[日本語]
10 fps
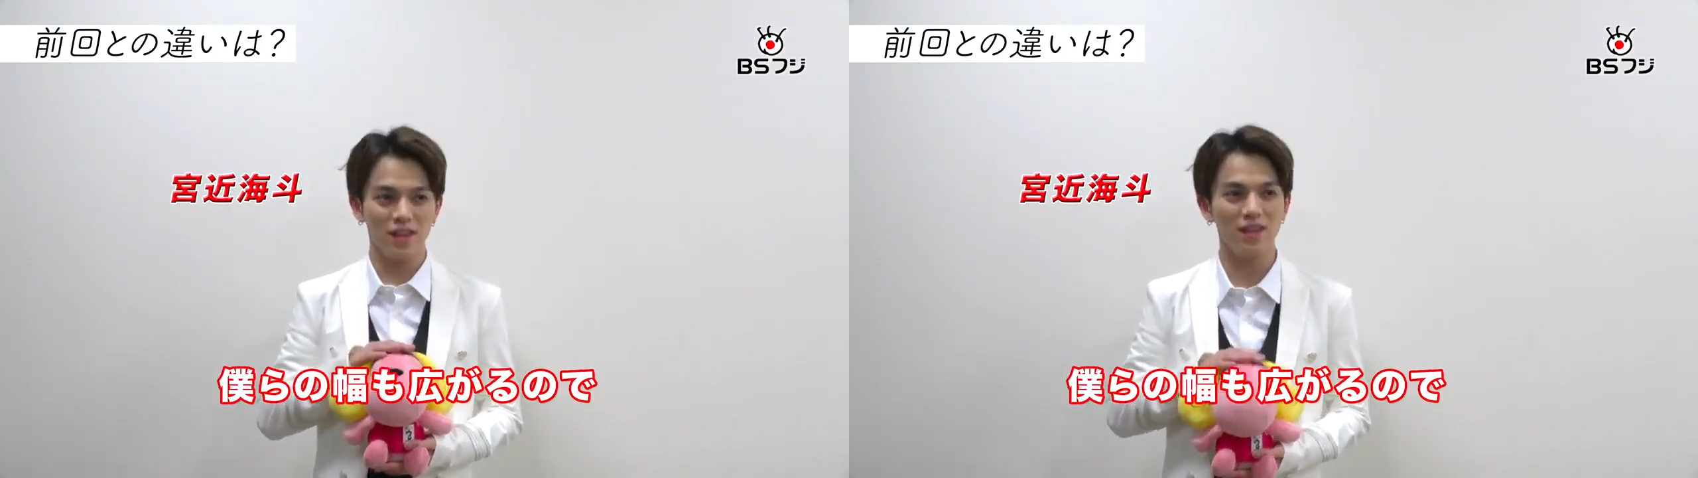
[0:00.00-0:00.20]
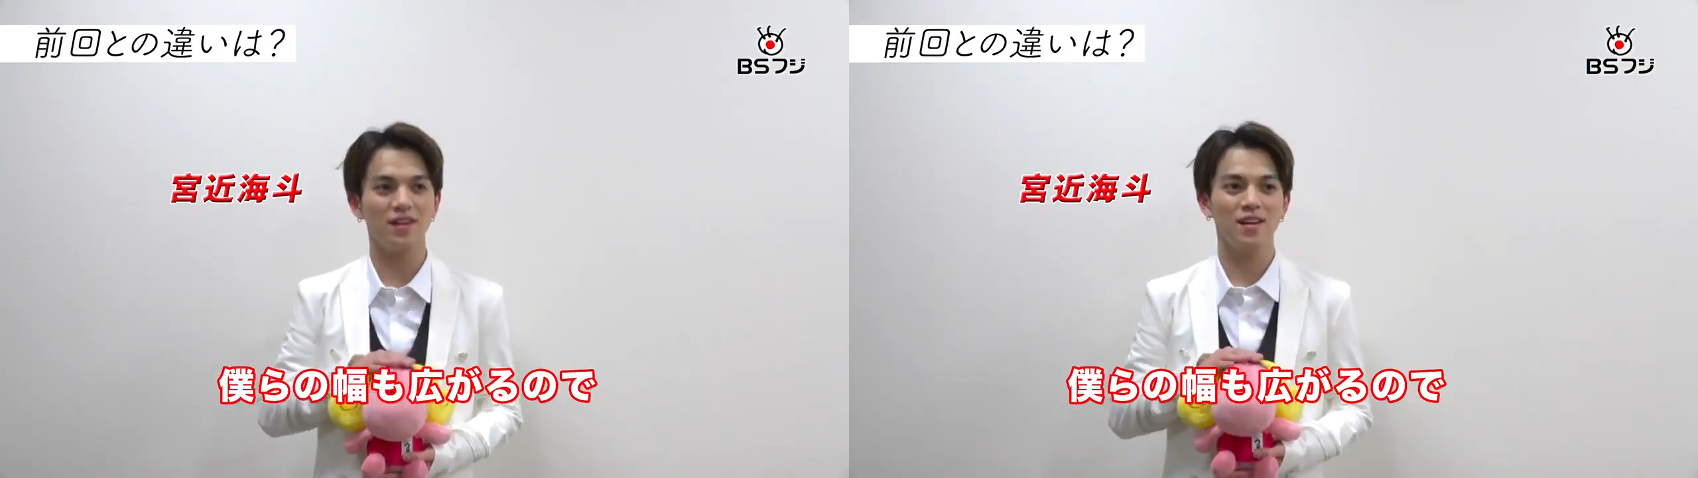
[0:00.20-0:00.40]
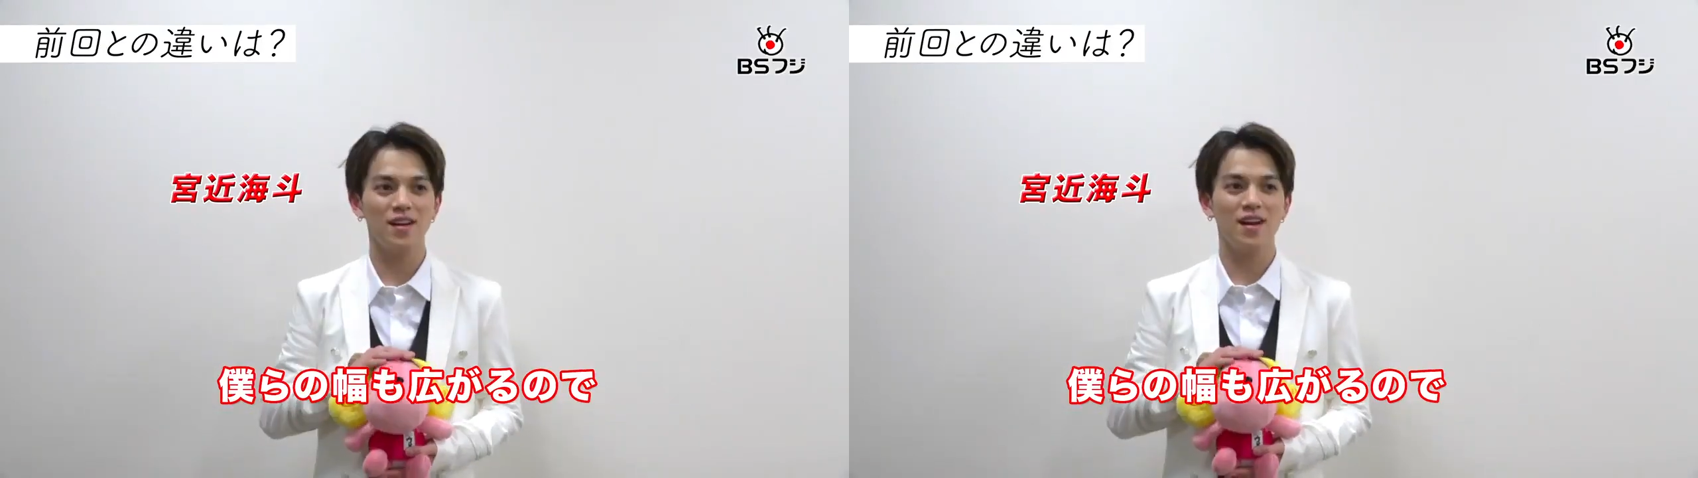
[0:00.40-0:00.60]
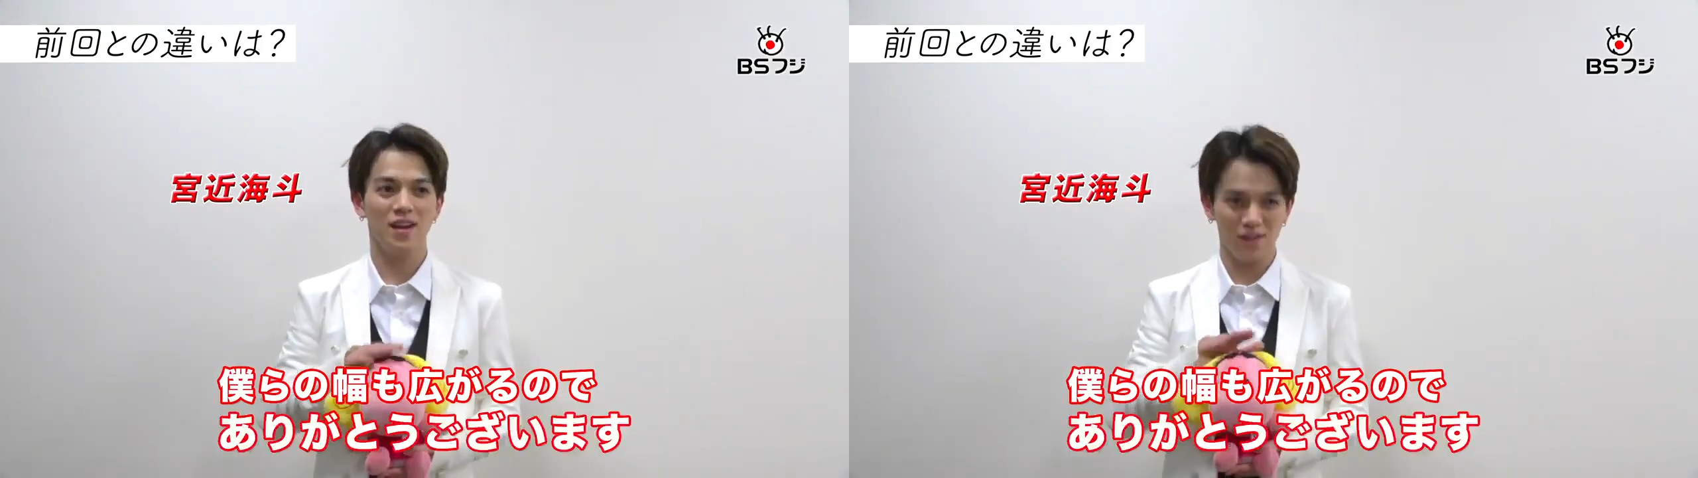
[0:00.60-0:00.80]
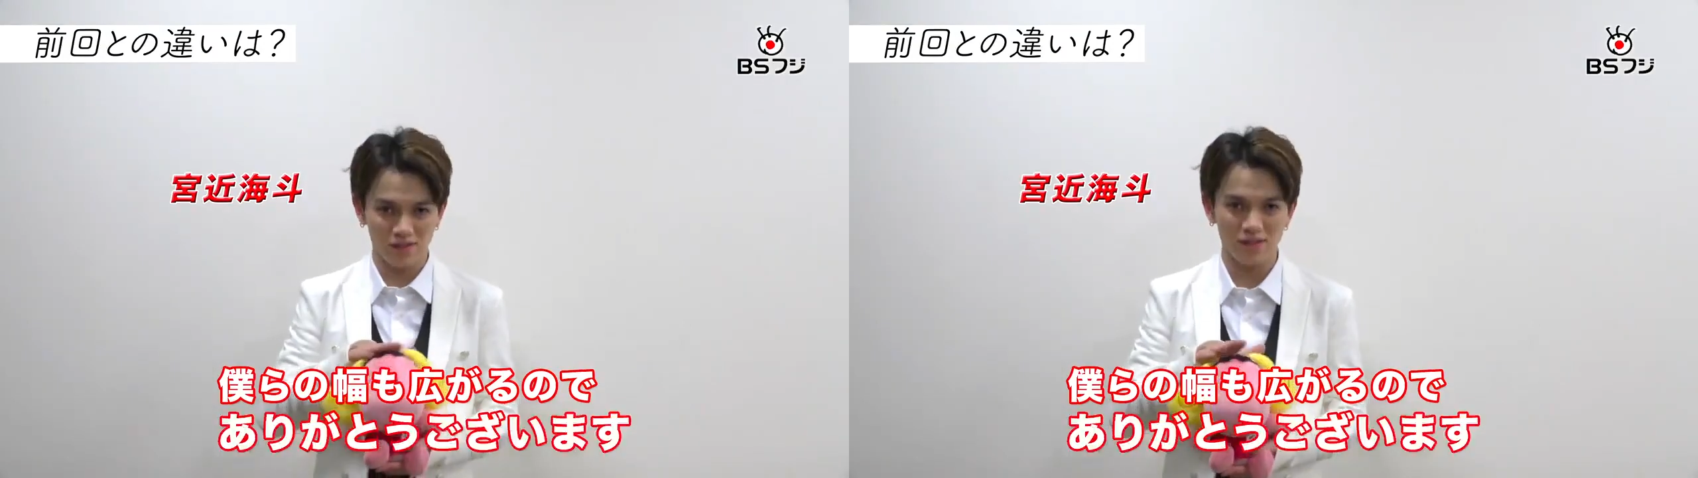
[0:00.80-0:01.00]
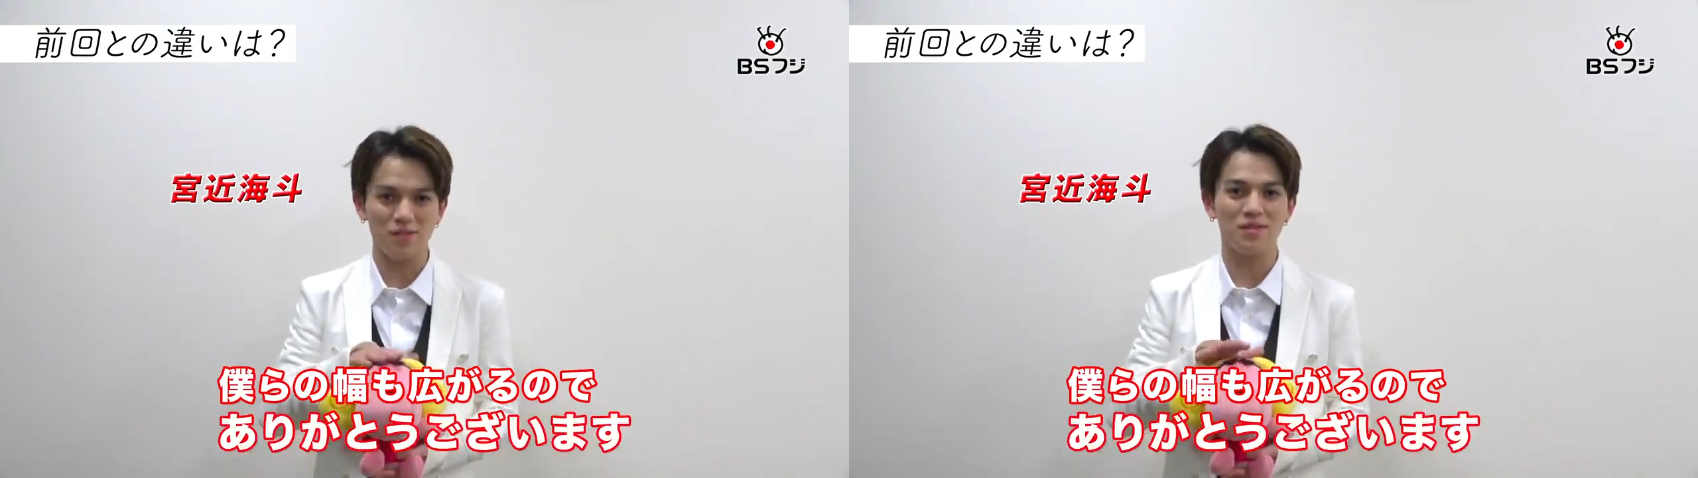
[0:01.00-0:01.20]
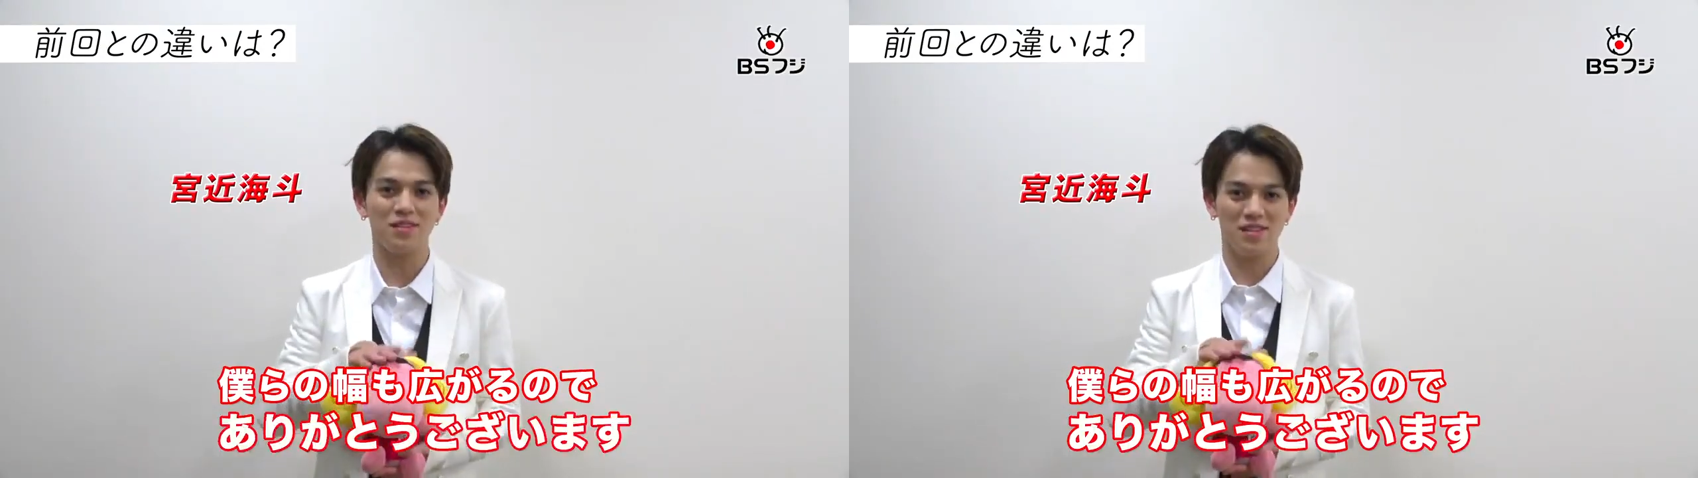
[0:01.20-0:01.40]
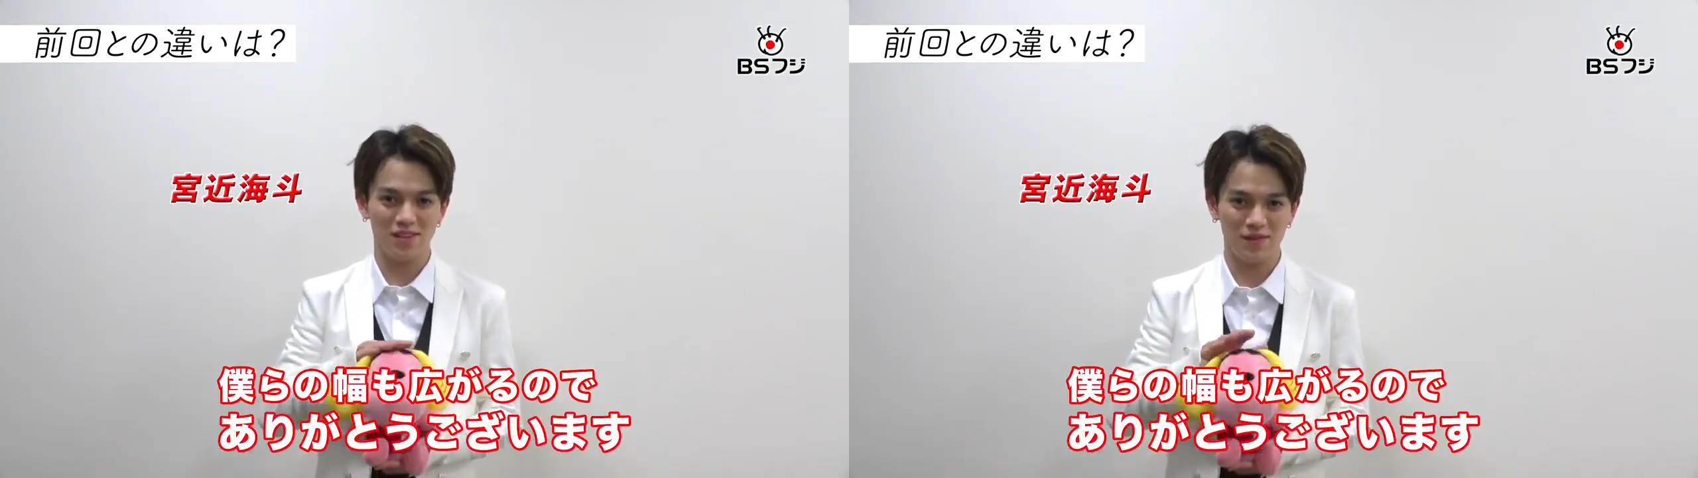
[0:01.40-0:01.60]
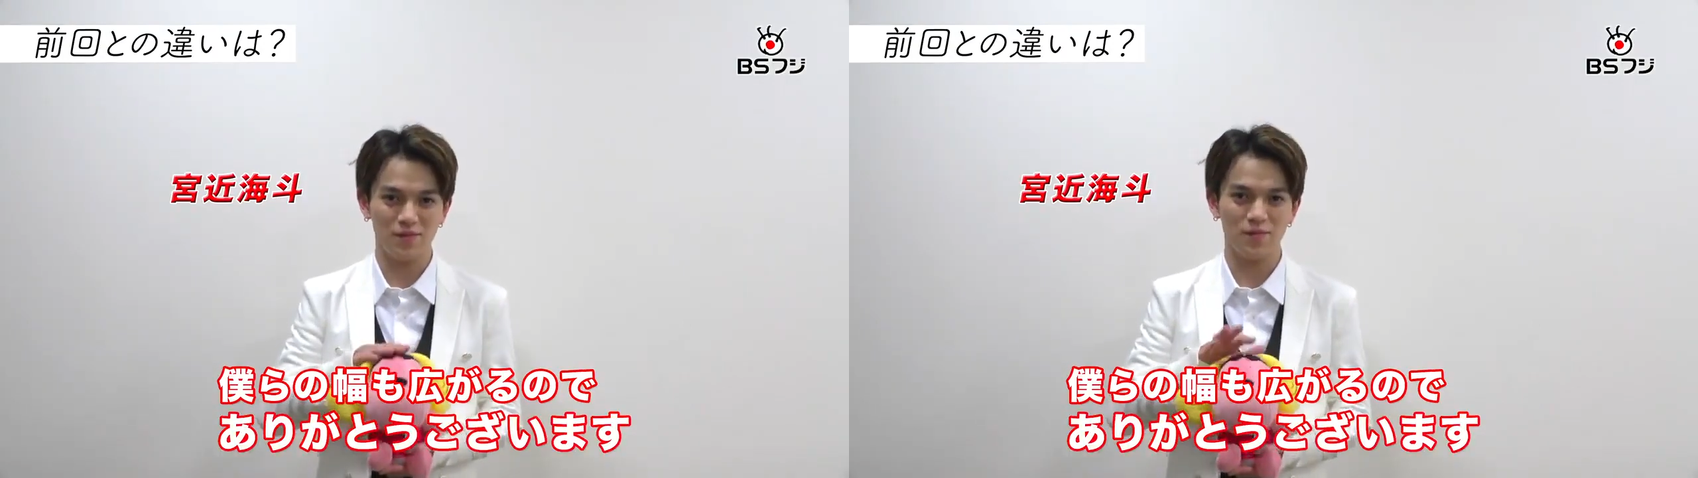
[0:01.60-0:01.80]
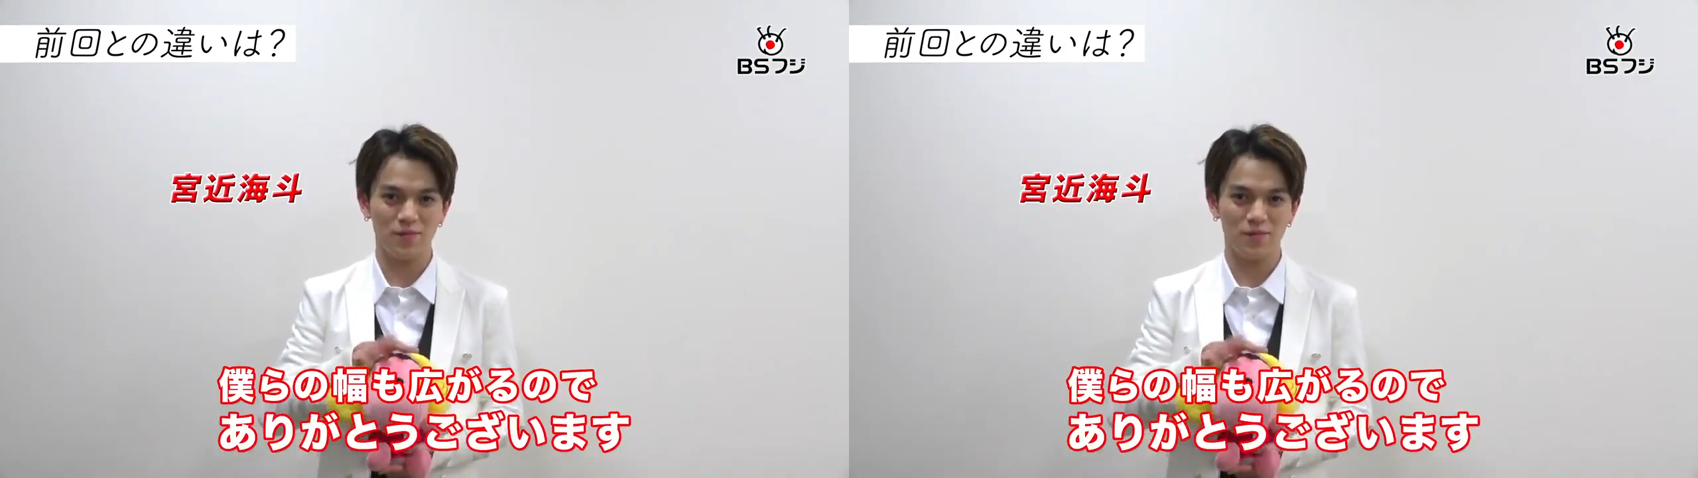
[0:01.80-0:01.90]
でありがとうございます。